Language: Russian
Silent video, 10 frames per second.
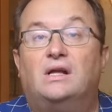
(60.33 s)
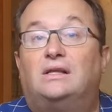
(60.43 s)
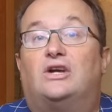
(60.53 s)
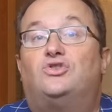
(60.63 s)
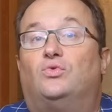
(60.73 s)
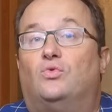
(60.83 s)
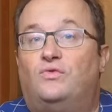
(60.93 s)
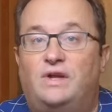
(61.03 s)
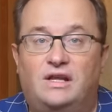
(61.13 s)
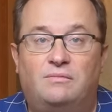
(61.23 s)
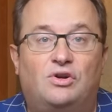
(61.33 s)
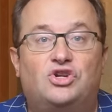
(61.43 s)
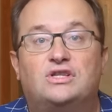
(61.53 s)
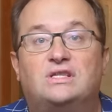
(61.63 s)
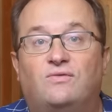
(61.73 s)
Так что уверен,
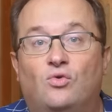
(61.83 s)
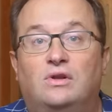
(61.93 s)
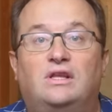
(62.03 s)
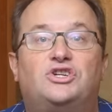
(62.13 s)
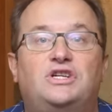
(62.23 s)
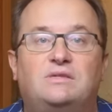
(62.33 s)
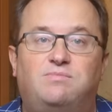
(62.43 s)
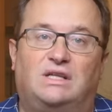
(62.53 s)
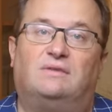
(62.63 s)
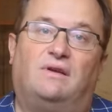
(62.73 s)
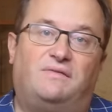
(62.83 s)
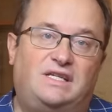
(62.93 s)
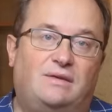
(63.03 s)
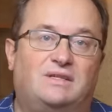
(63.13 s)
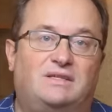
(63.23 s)
большинство, даже испытывая всем